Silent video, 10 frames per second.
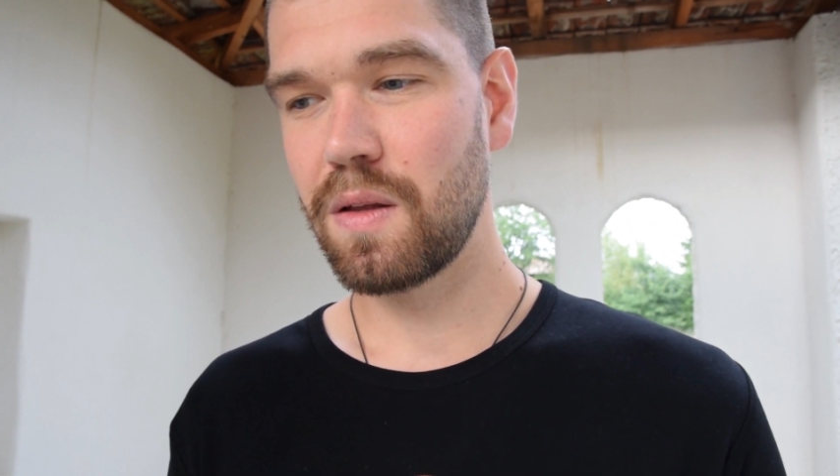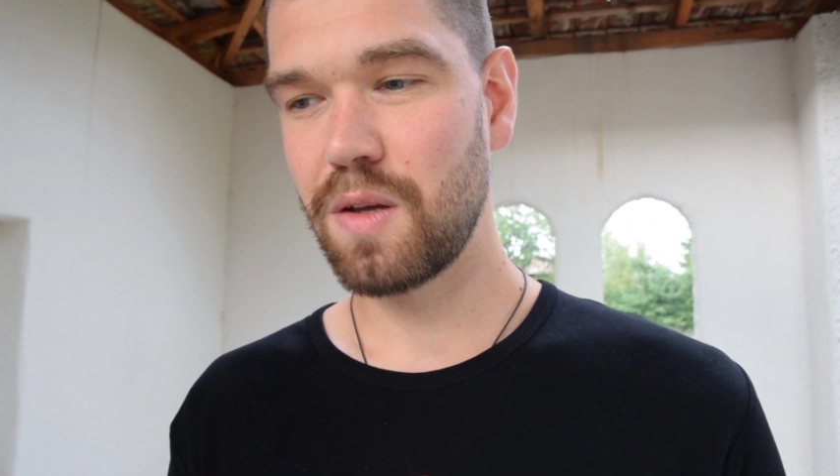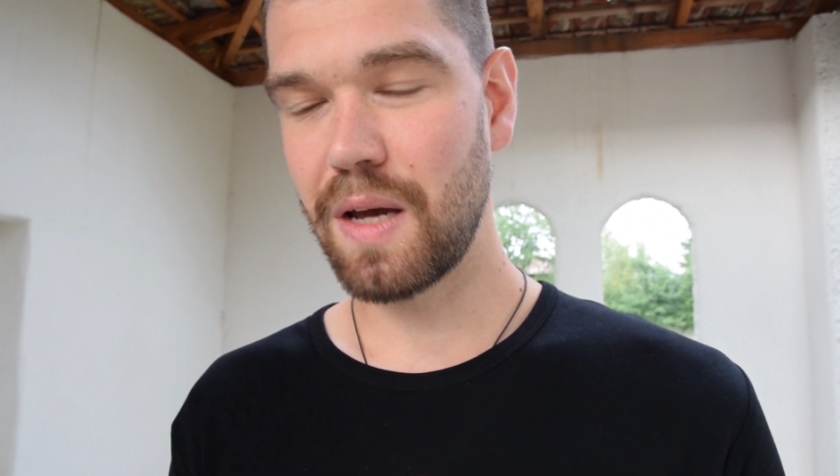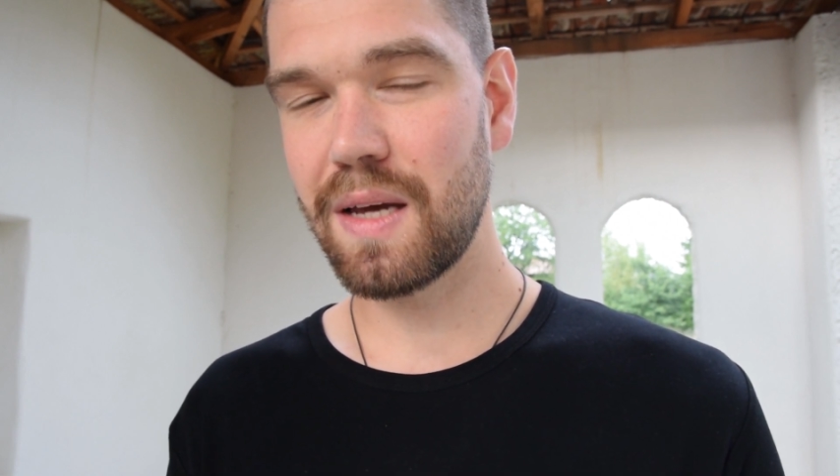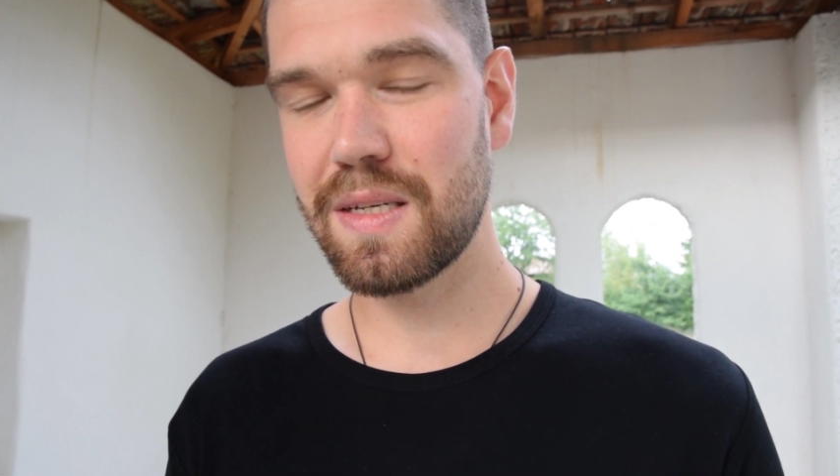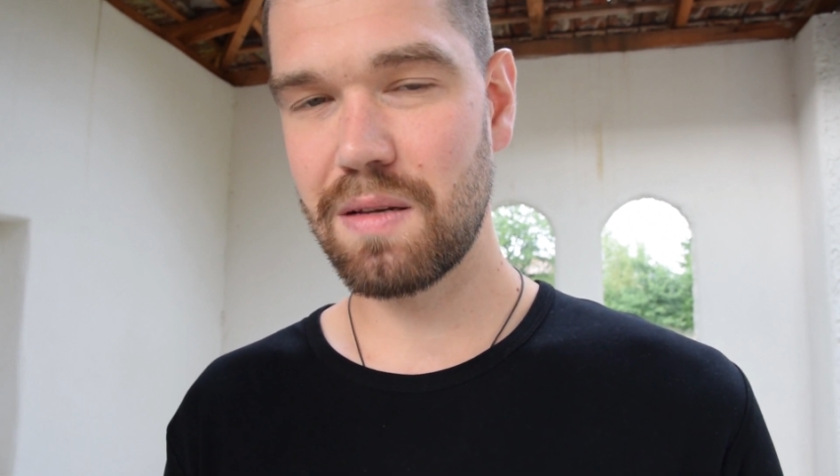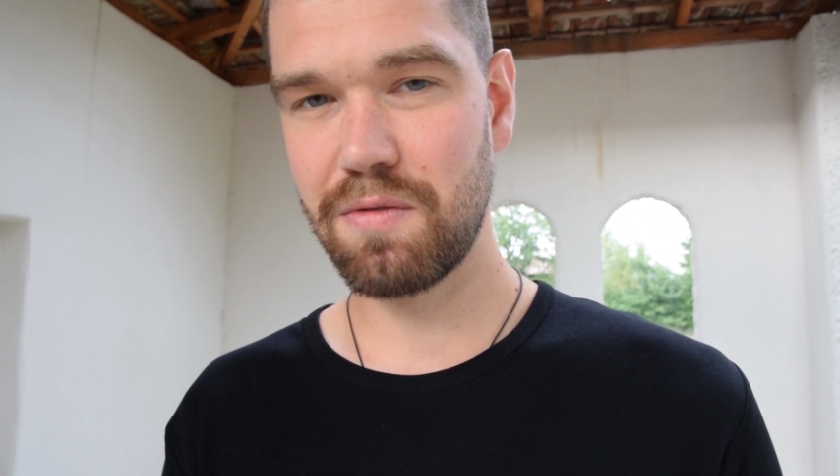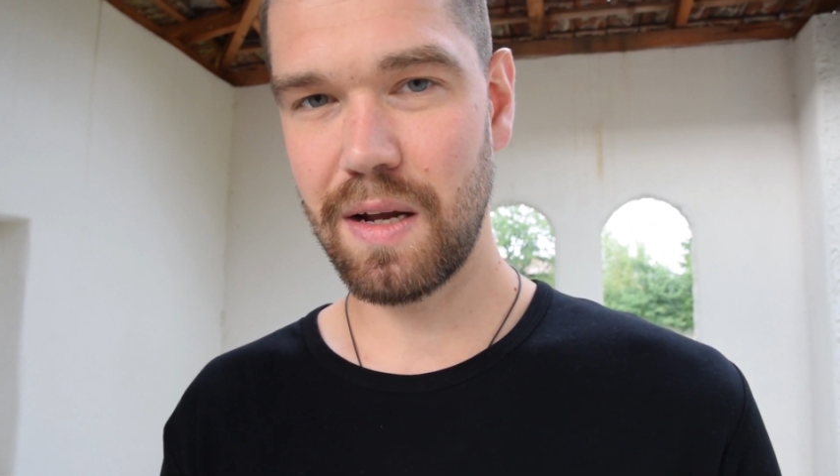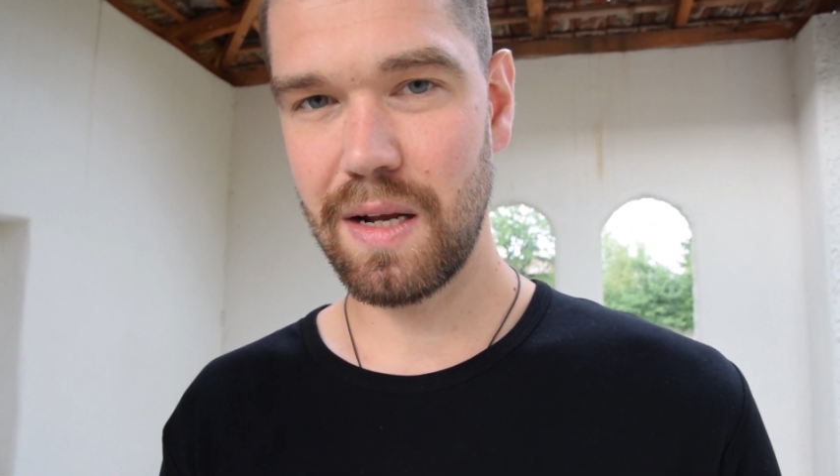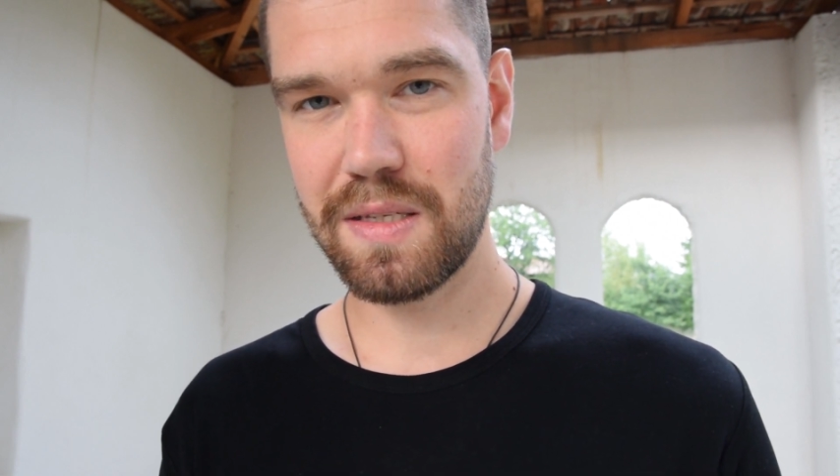to ja jestem
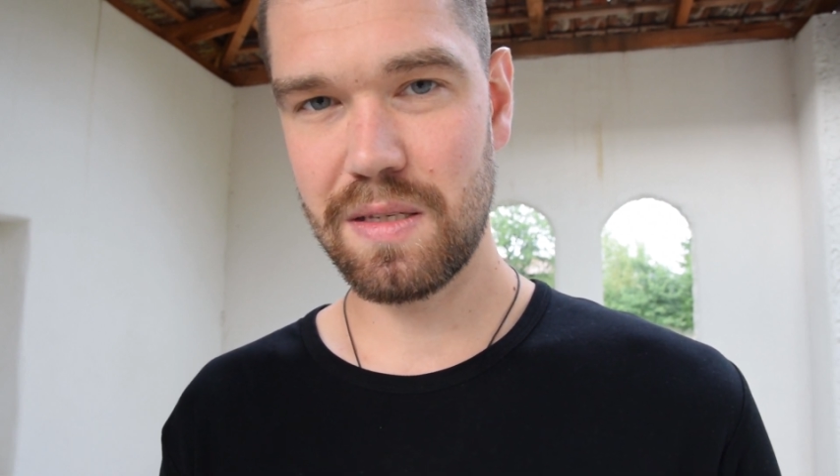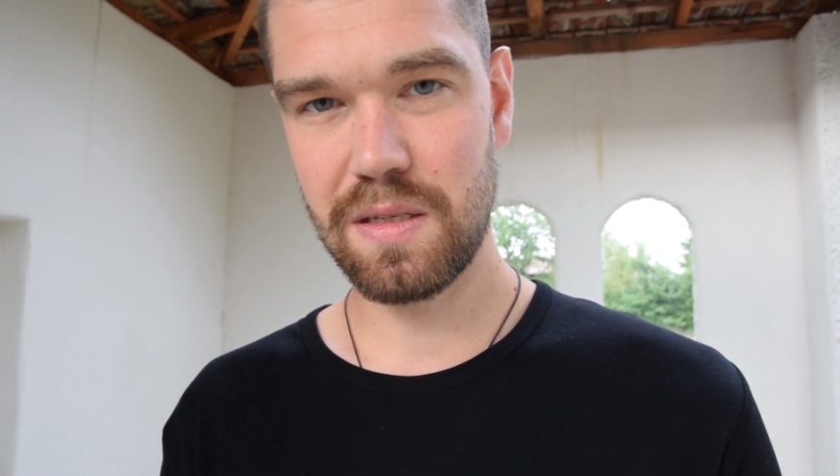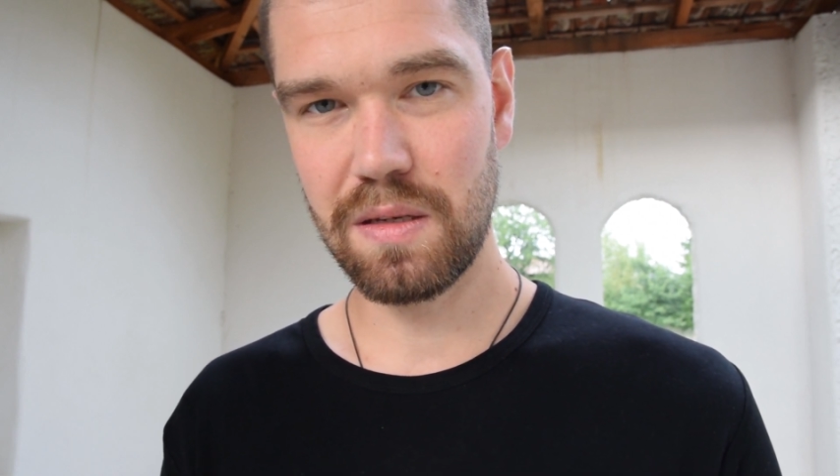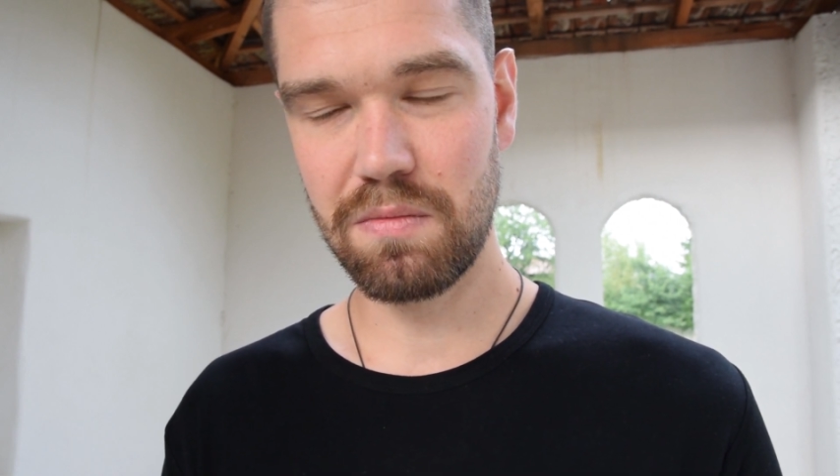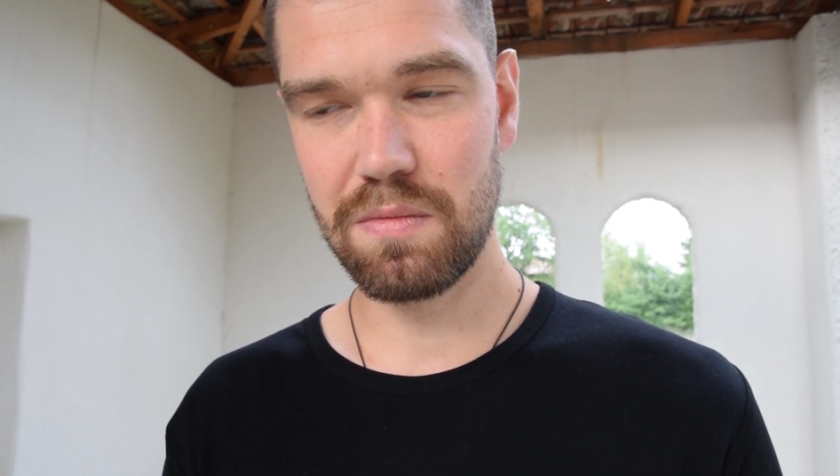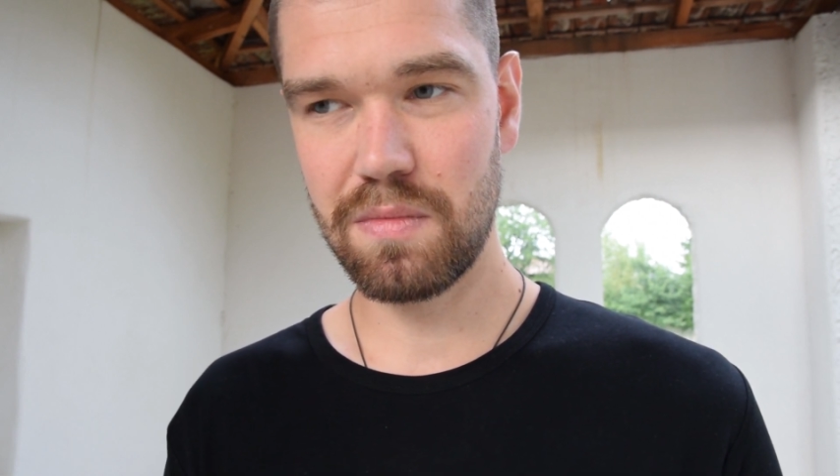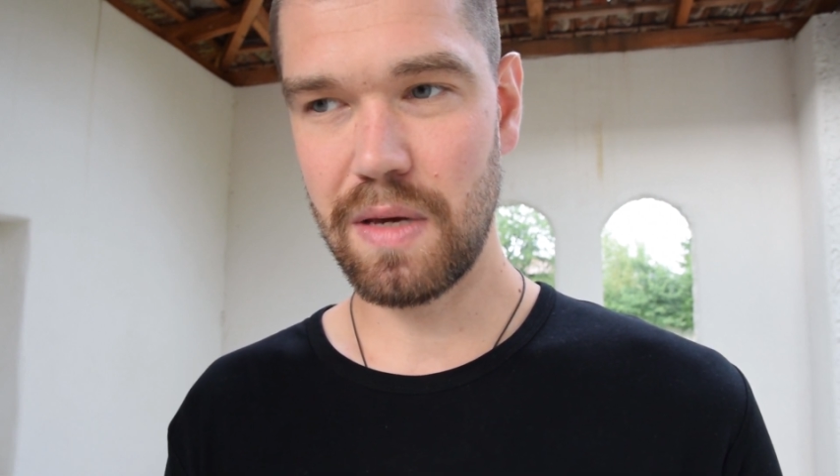w relacji z Nim.